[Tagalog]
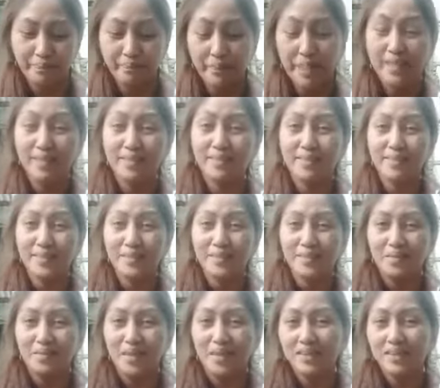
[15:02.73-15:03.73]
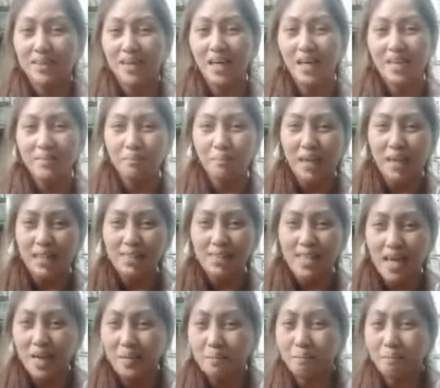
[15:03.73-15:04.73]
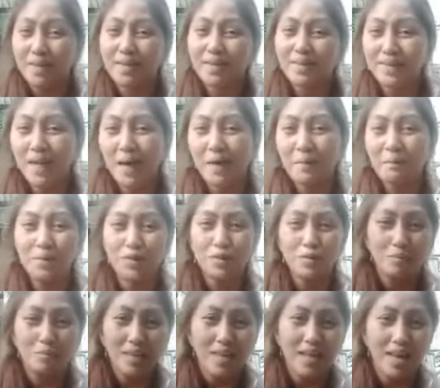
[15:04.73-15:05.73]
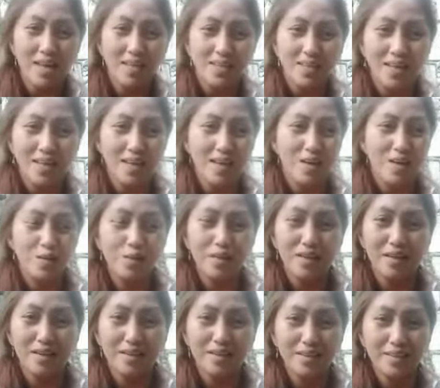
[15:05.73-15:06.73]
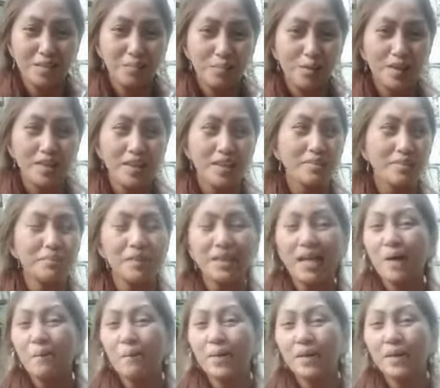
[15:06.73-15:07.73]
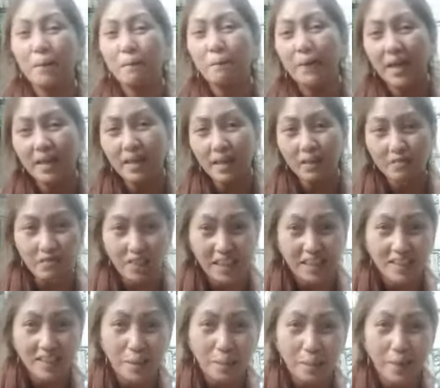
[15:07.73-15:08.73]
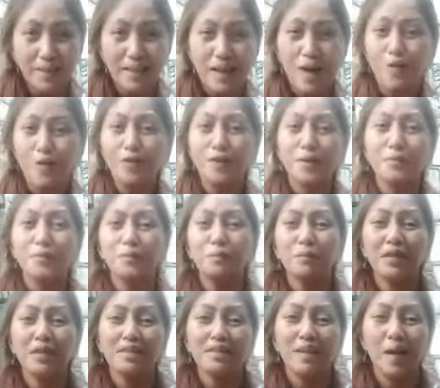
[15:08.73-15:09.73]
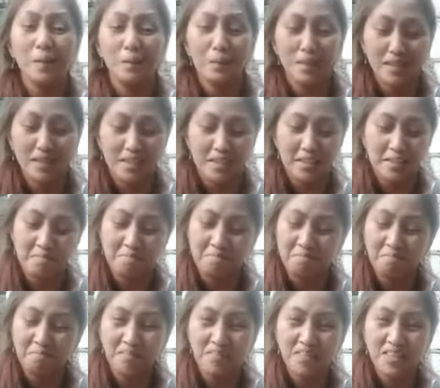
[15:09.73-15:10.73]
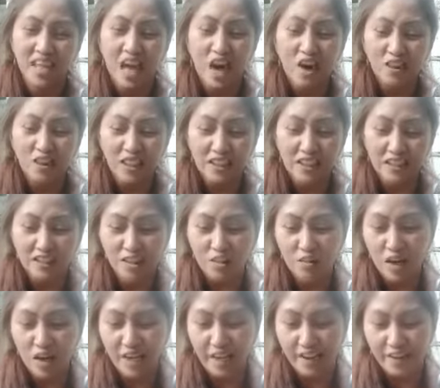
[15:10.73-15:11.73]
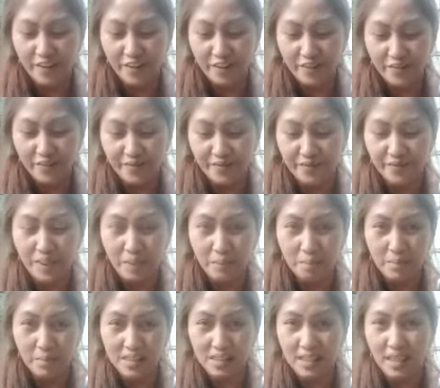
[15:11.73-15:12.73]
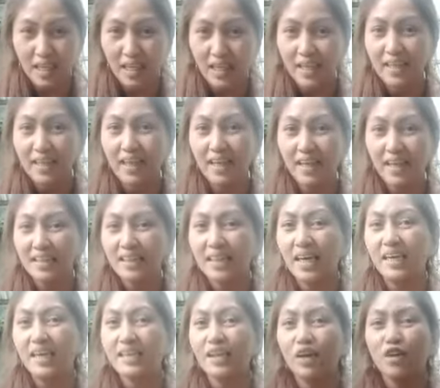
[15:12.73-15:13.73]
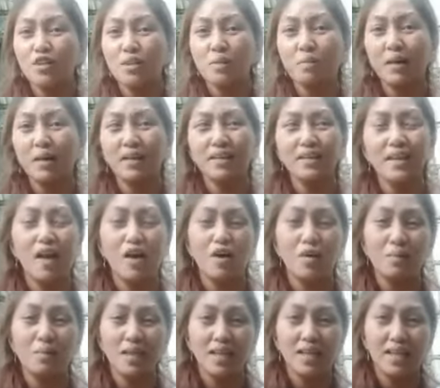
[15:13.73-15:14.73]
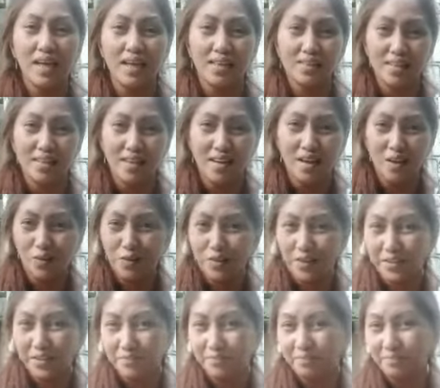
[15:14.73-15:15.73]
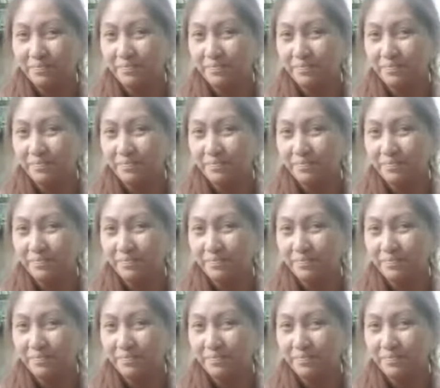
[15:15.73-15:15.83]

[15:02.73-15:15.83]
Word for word: Big at sa, para sa akin, big time yung malakas ang aura. Hindi porket marami kang pera, flat naman aura mo, big time ka na. Hindi ako naniniwala doon. Mas nagagandahan ako sa mga taong malalakas ang aura.